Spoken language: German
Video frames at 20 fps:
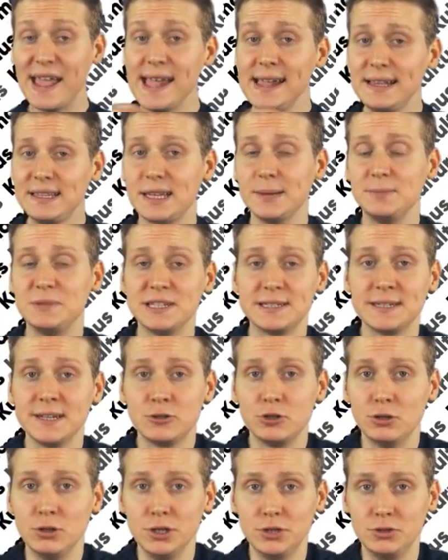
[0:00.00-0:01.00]
Welt gibt es
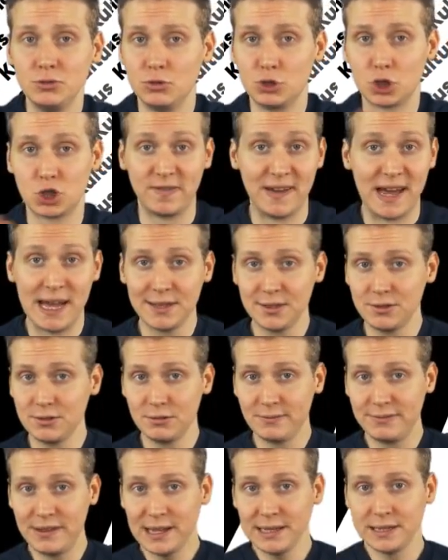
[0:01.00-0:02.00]
natürlich nur schwarz
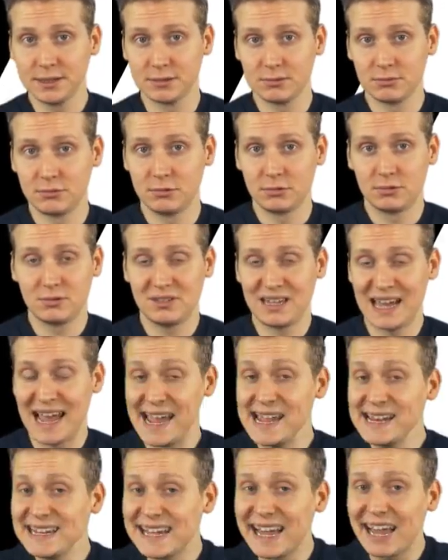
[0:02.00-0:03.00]
und weiß und
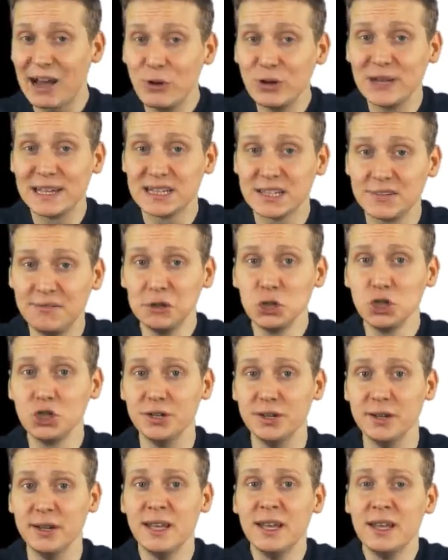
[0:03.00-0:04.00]
kein Grau
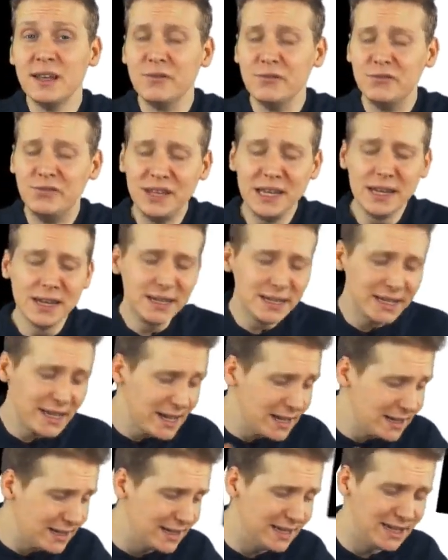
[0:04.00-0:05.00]
dazwischen. Wir
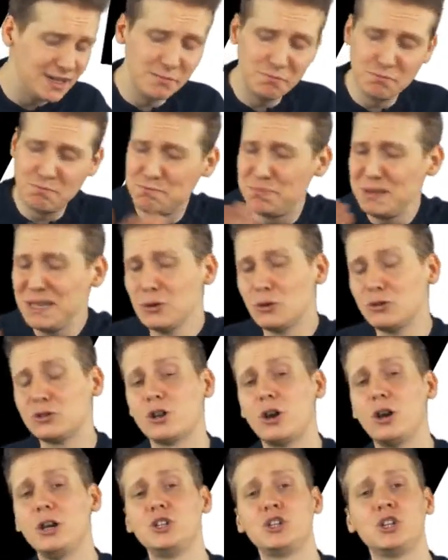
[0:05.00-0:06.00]
gegen die,
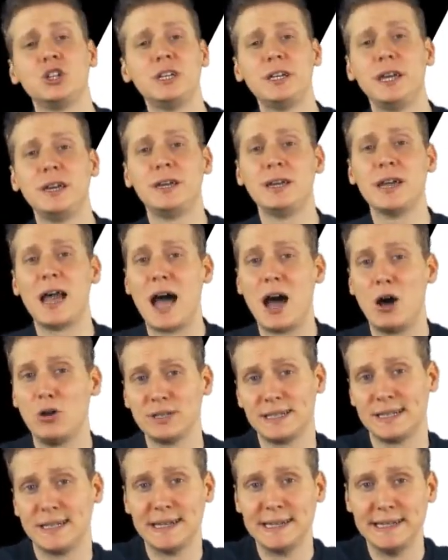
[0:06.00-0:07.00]
Bio-Deutsche gegen
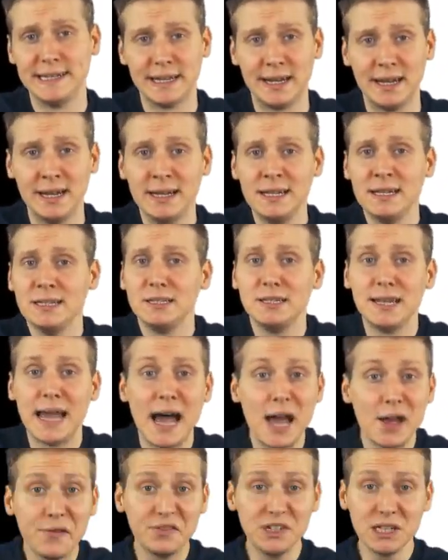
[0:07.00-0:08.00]
Ausländer, die
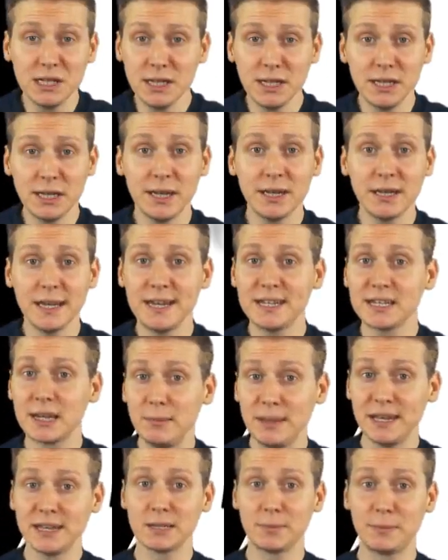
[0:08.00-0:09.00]
AfD gegen
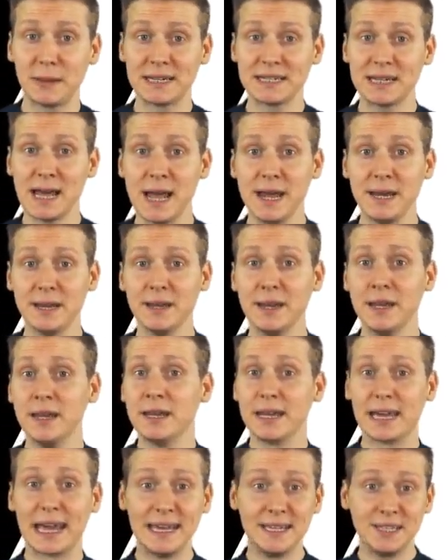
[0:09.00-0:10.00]
etablierte Parteien,
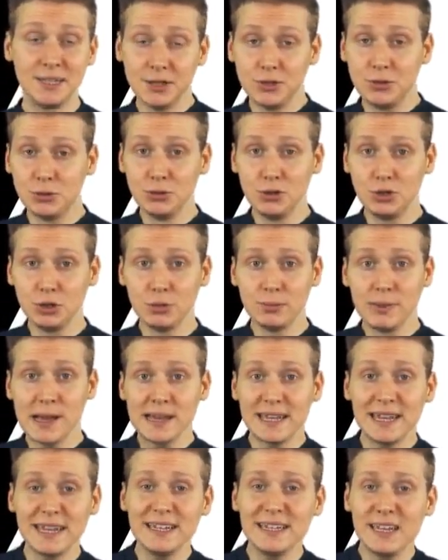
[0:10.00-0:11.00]
rechte
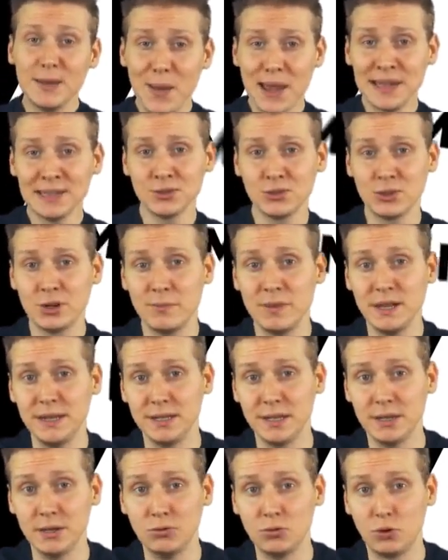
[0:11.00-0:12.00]
YouTuber gegen die
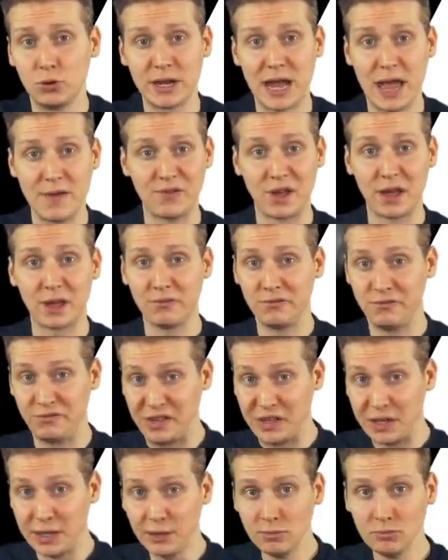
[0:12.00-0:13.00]
Mainstream-Medien oder einfach
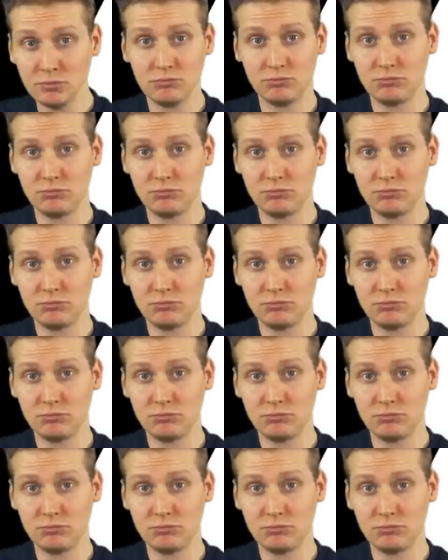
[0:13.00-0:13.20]
wir